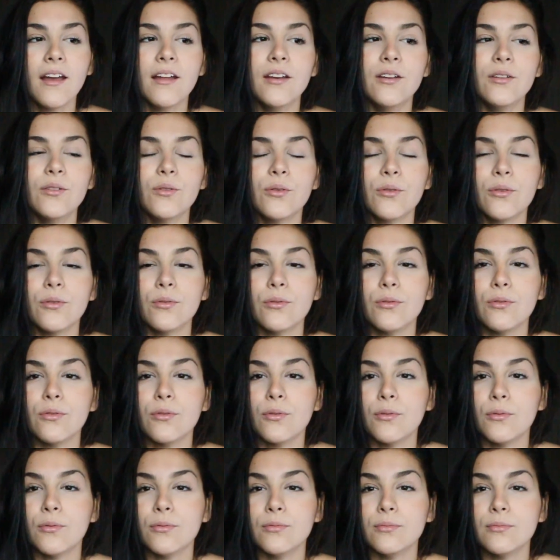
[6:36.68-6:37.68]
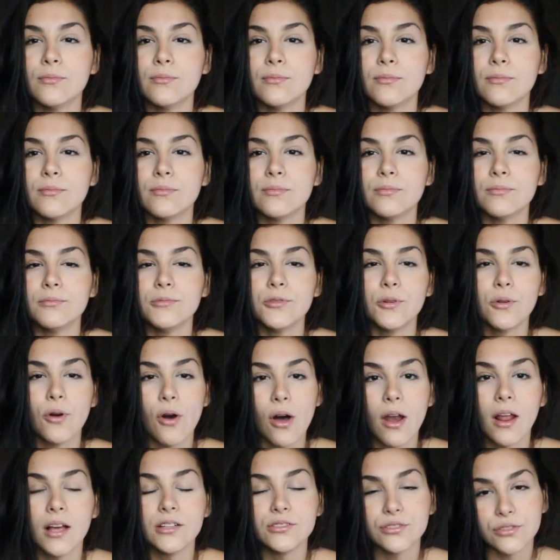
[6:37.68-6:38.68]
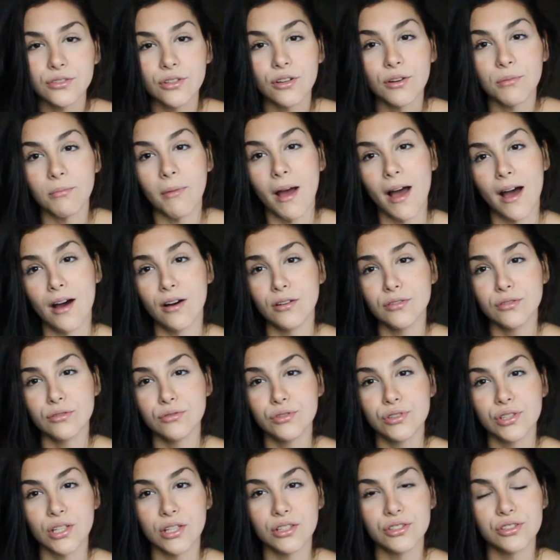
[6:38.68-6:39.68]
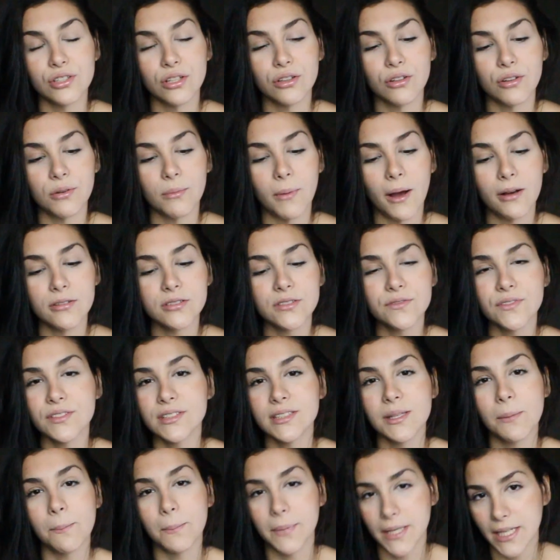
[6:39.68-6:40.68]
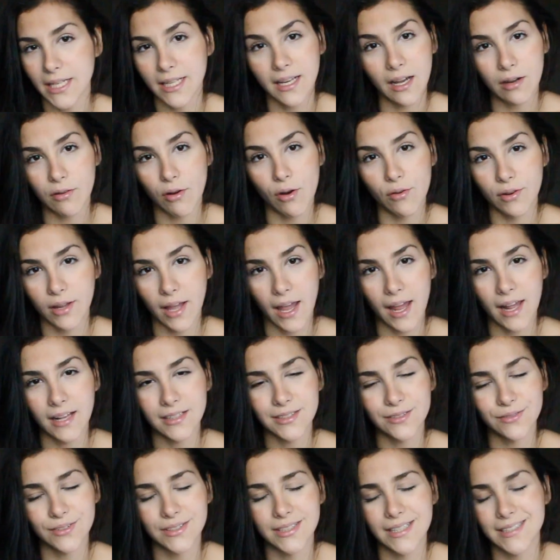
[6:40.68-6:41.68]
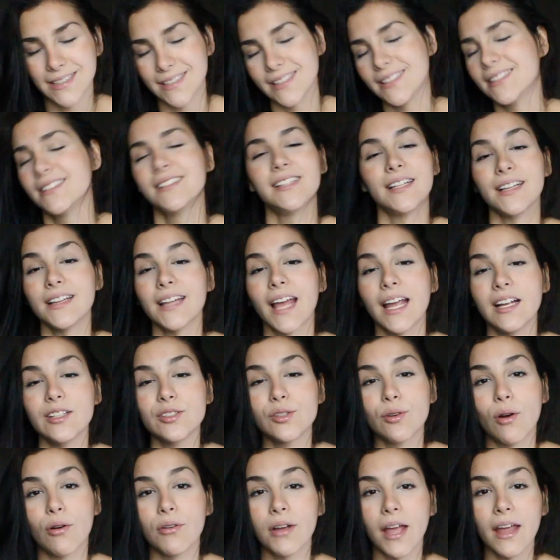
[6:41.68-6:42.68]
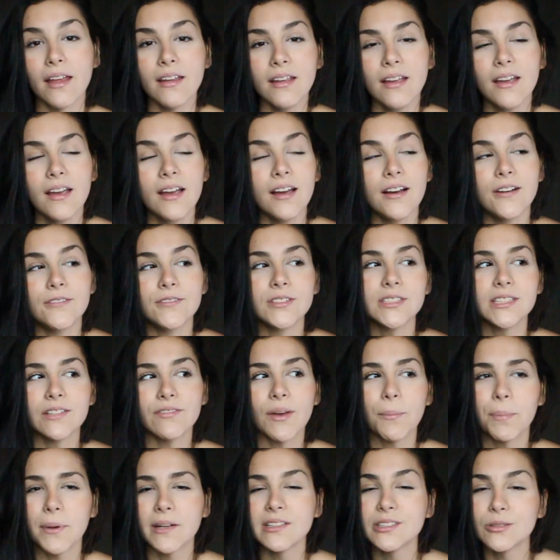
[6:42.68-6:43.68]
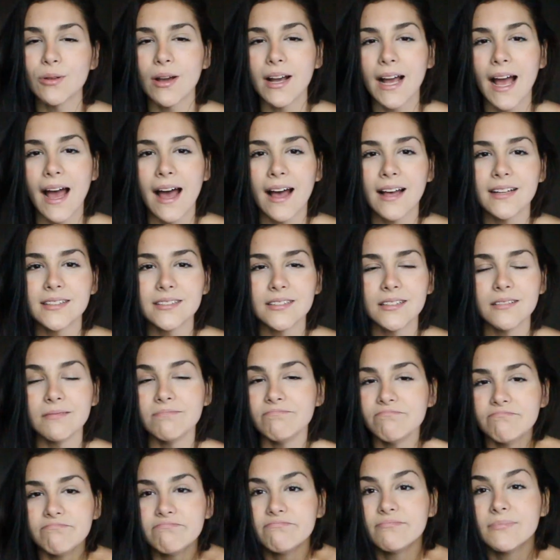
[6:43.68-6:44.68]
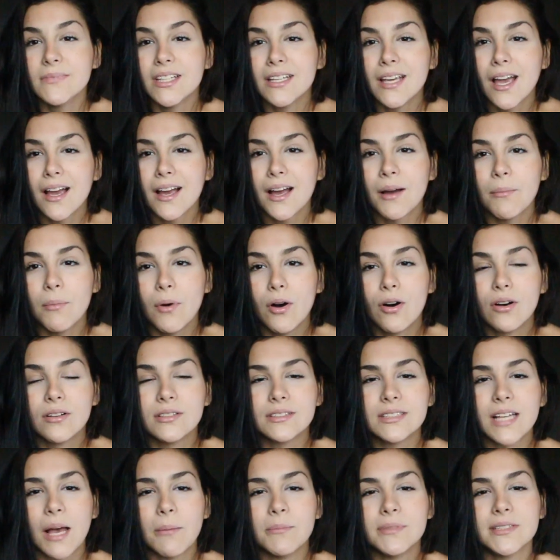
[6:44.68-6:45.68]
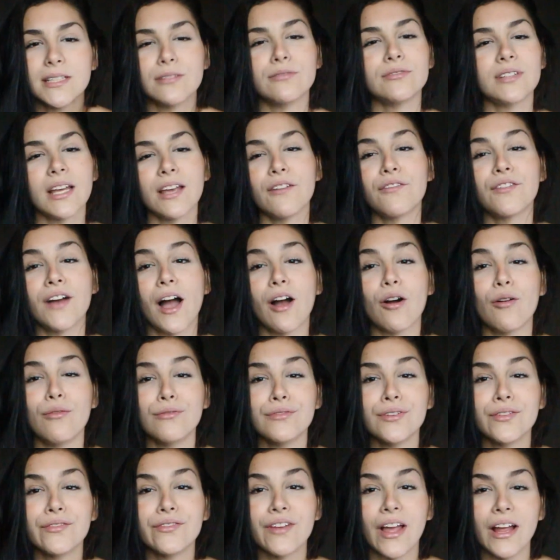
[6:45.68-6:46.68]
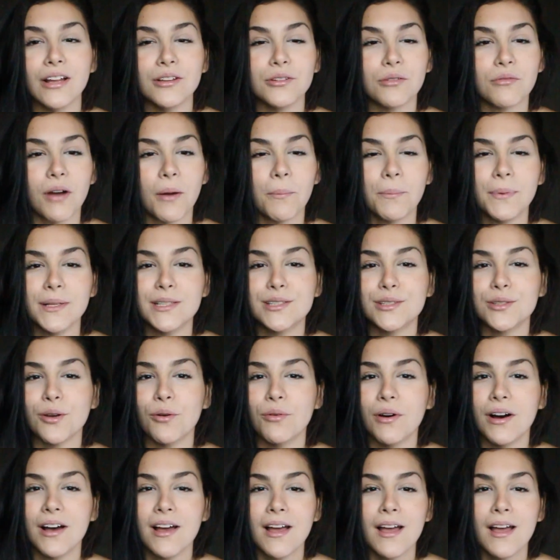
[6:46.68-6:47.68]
num, num, num colégio normal, num dia a dia normal, se você briga com alguém, se você se desentende com alguém, você vai pra sua casa e acabou, sabe? Você não tem que ficar convivendo com a pessoa,